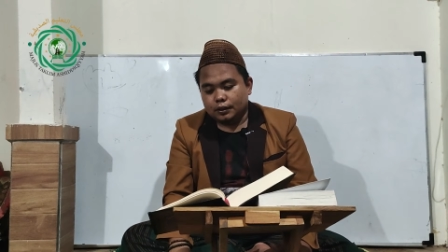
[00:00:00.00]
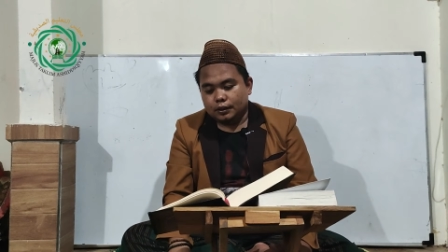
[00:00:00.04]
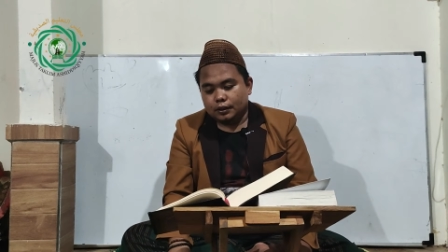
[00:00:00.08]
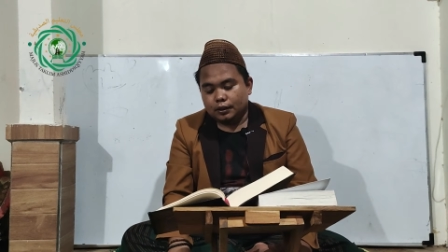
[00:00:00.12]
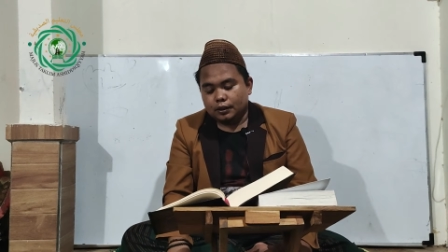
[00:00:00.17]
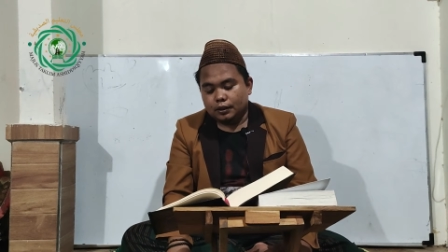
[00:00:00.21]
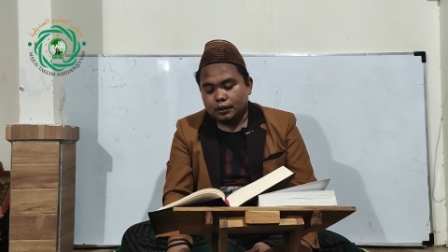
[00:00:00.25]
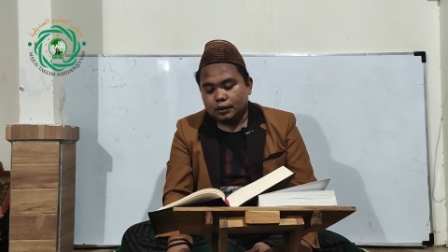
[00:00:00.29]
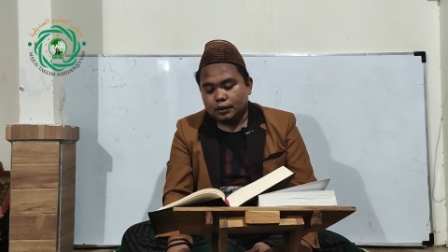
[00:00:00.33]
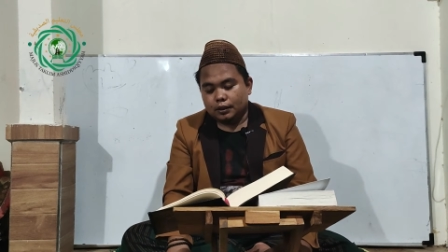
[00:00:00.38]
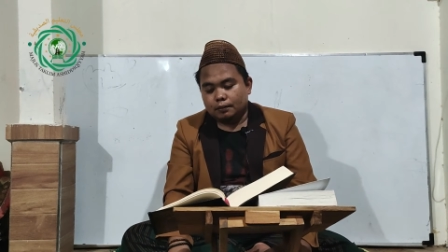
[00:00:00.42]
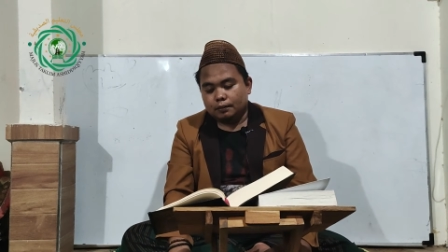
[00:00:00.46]

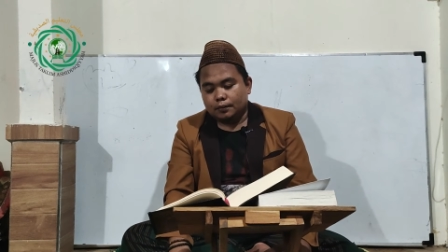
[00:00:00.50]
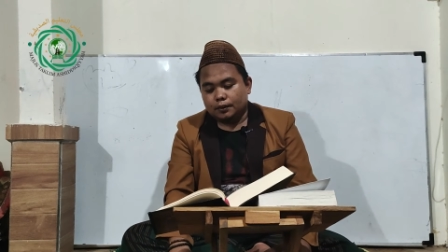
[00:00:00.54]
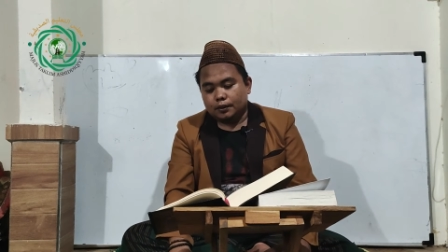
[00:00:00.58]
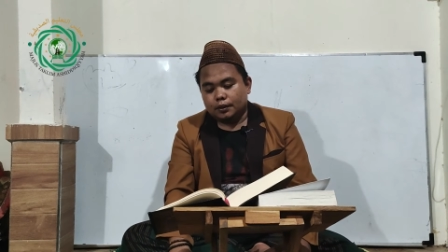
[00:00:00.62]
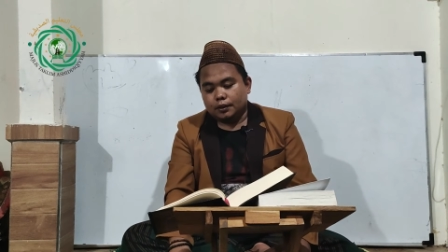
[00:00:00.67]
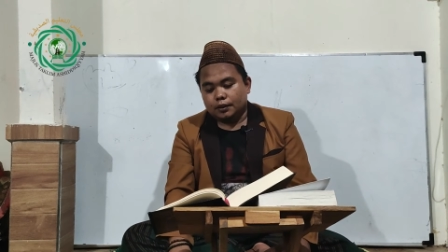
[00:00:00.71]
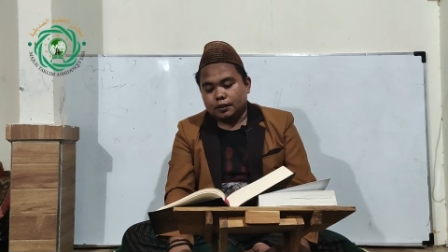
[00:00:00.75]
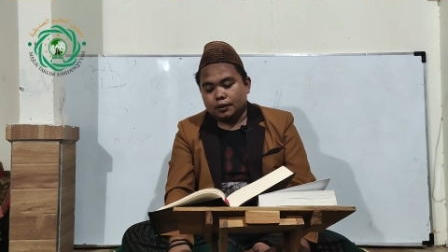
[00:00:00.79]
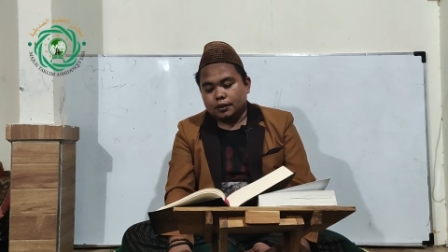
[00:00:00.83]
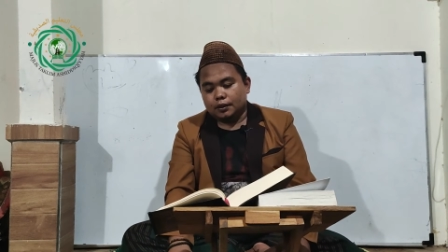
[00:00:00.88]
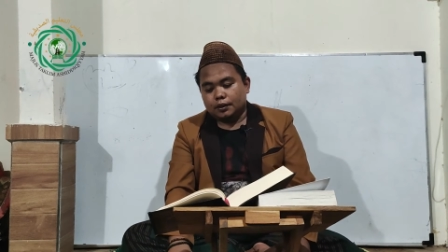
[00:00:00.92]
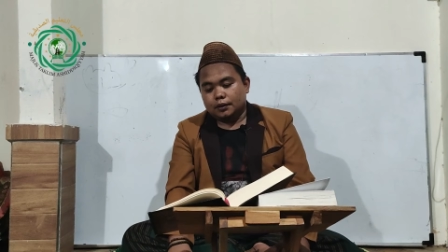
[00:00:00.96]
illa
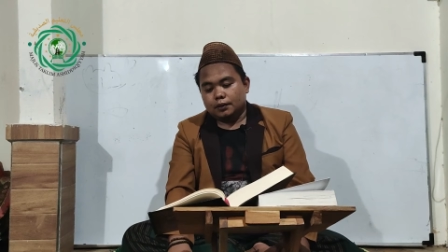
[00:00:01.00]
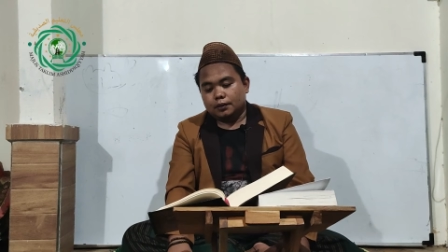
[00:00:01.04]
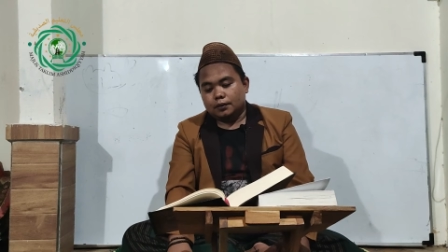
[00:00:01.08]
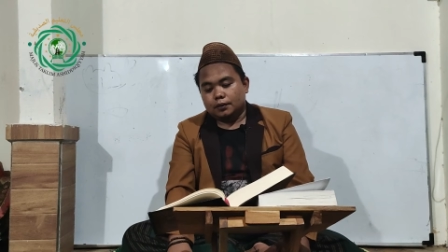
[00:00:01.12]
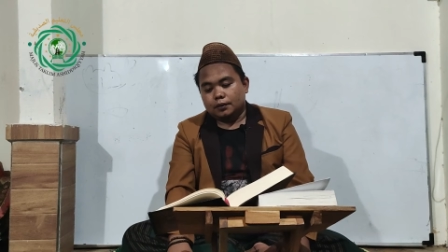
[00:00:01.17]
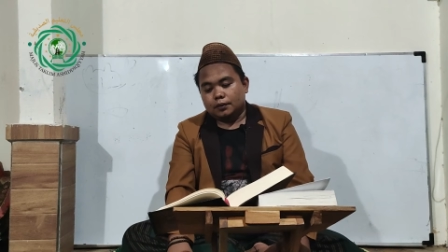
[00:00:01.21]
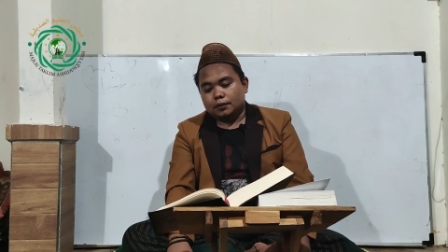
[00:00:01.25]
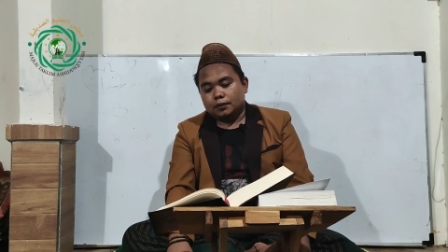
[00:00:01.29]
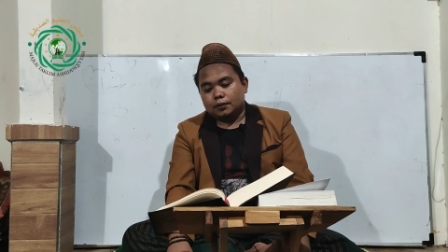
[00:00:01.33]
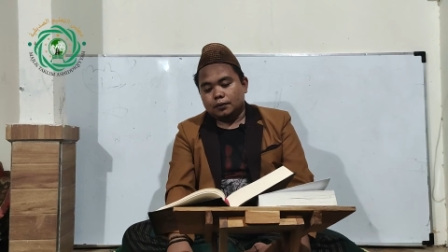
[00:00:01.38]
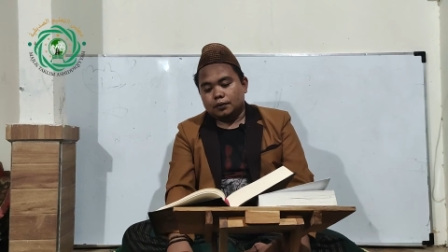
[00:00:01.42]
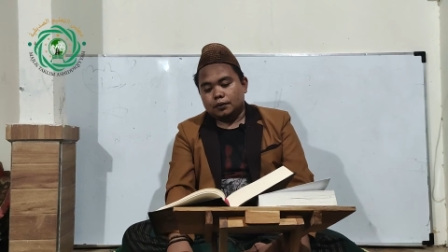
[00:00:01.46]
ba'da
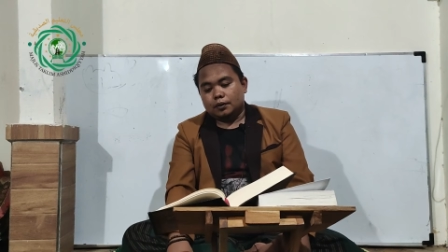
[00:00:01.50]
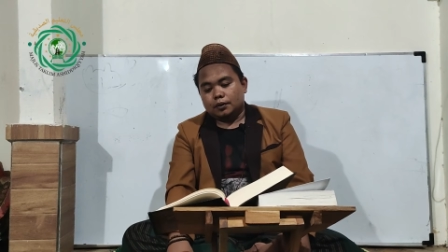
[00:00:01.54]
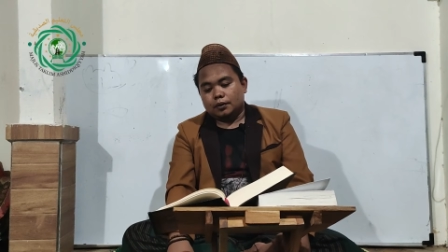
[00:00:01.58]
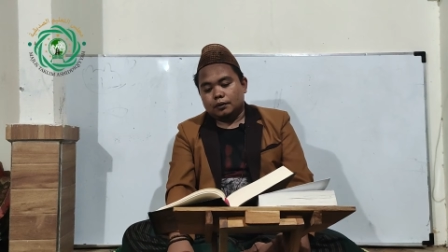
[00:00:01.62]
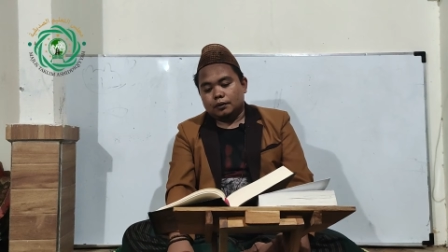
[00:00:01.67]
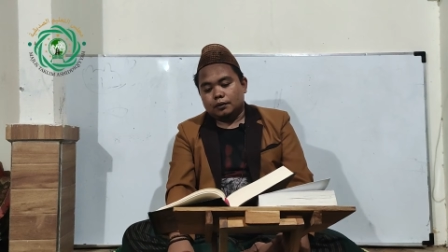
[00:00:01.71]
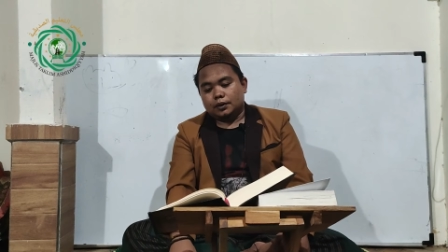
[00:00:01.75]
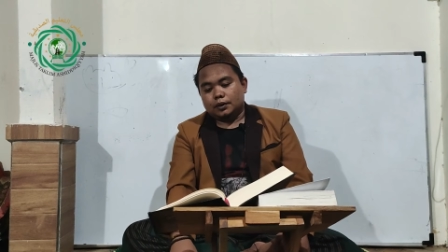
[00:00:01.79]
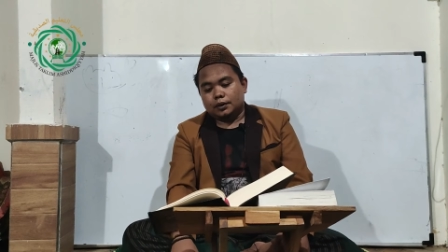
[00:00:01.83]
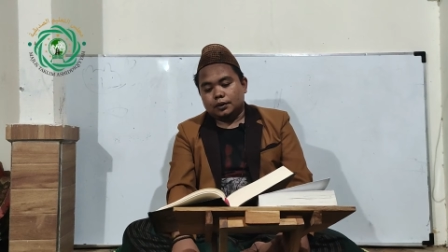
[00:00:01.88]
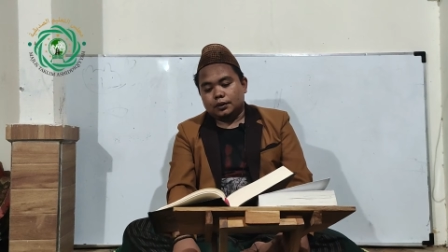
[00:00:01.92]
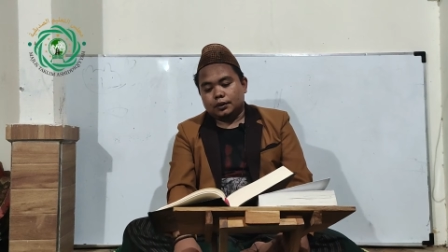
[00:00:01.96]
dukhuli
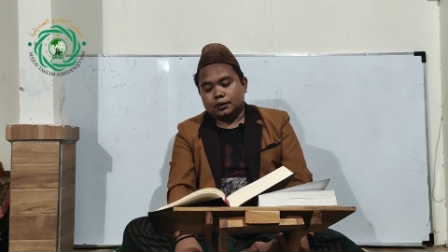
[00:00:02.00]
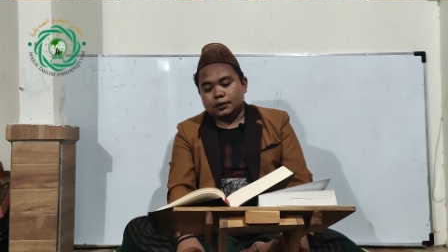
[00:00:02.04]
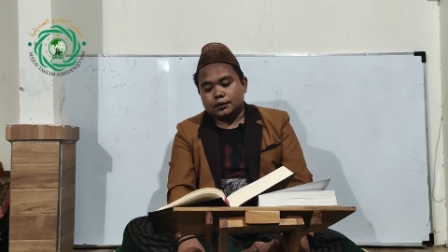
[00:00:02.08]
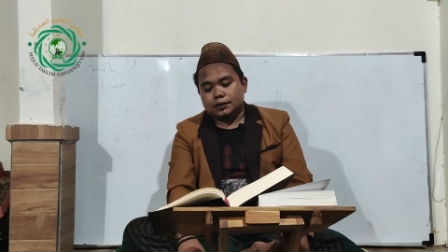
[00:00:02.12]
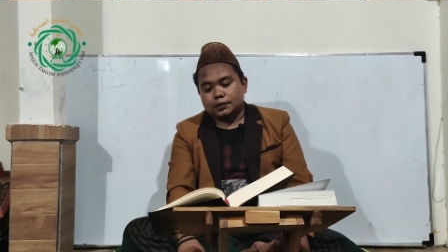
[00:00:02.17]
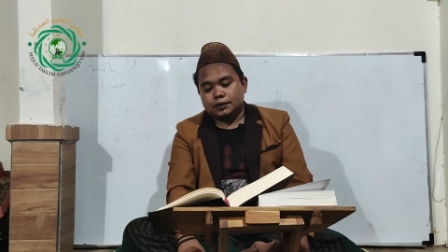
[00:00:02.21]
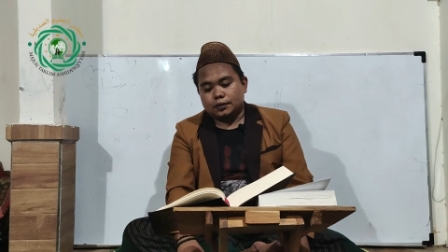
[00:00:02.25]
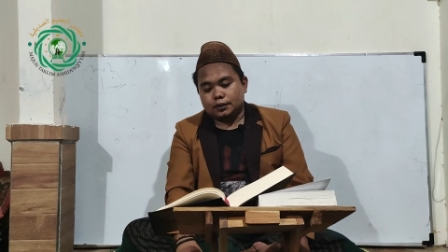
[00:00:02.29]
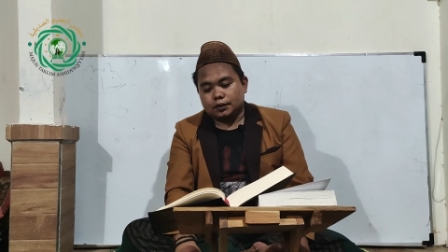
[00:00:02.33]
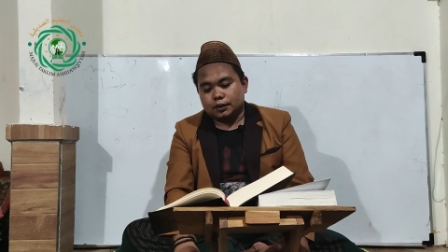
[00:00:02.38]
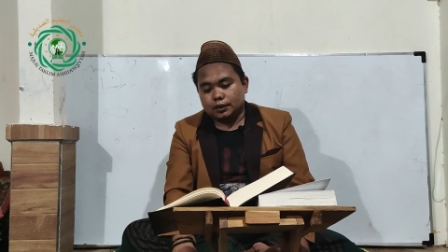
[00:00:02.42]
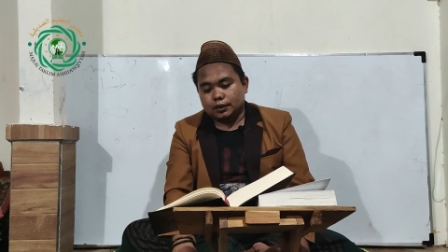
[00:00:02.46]
waktu
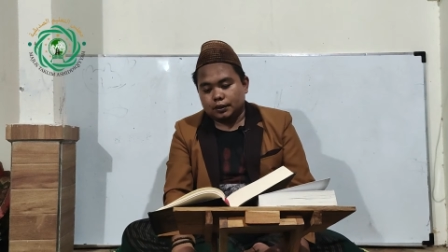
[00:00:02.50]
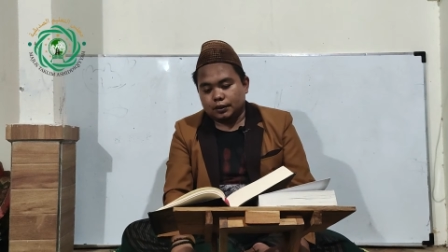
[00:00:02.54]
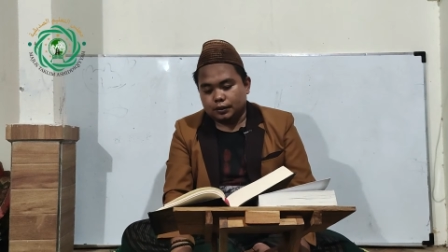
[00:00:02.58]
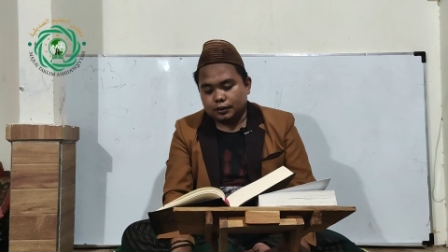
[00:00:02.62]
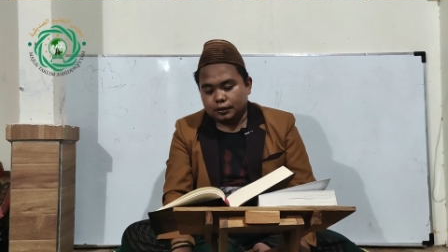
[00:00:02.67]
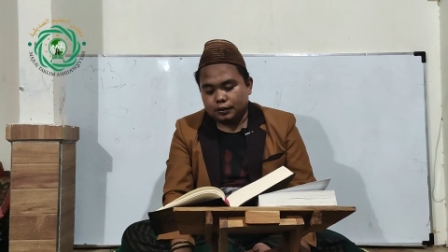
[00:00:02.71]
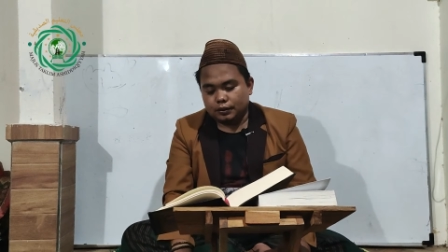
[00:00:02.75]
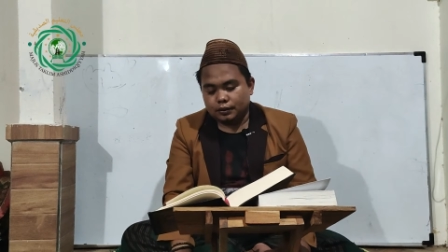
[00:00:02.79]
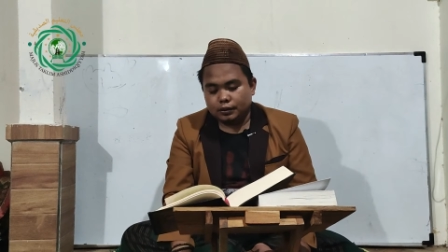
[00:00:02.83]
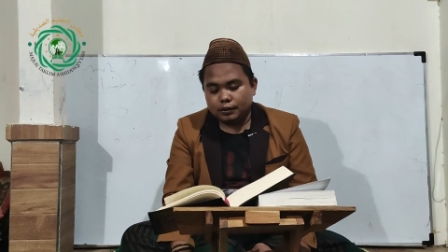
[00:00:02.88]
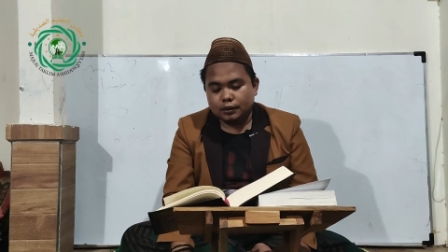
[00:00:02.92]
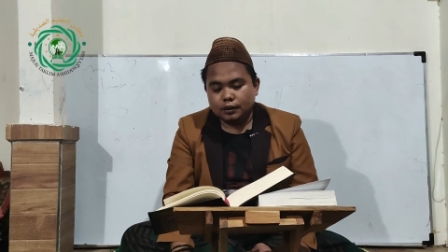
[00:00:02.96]

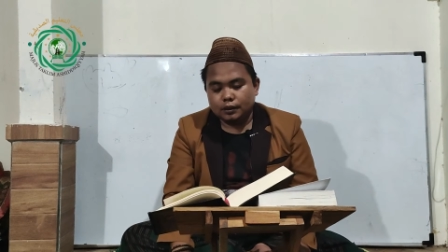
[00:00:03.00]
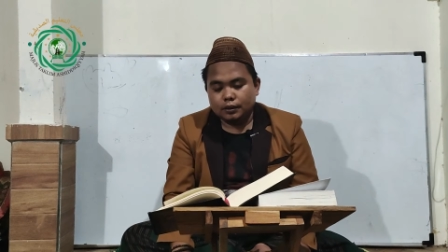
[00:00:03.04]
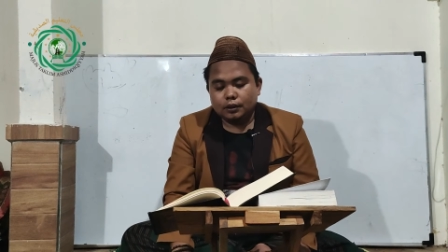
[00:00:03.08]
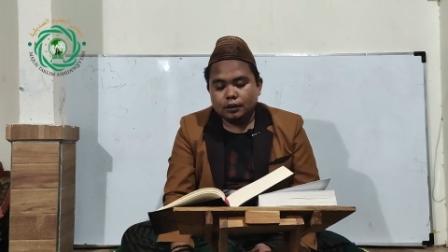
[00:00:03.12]
sholati